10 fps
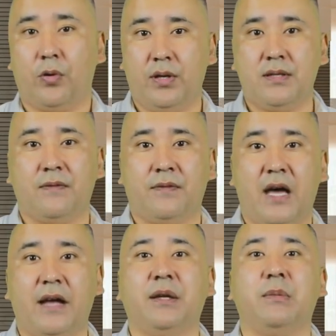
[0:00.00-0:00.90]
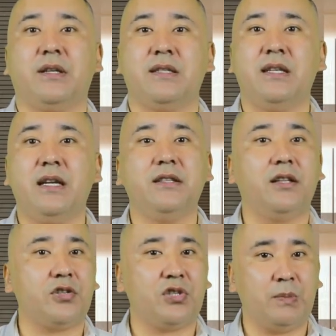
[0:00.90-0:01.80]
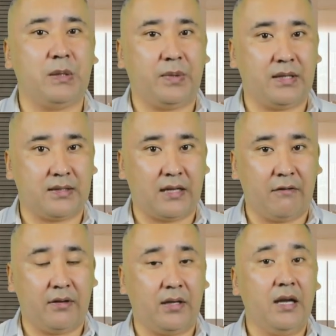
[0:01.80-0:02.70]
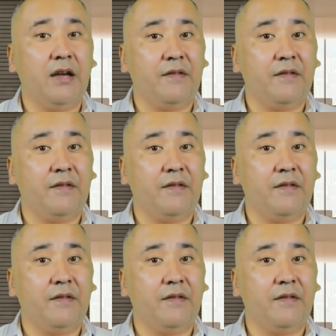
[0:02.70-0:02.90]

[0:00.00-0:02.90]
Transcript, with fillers: то есть в данном разделе должны быть представлены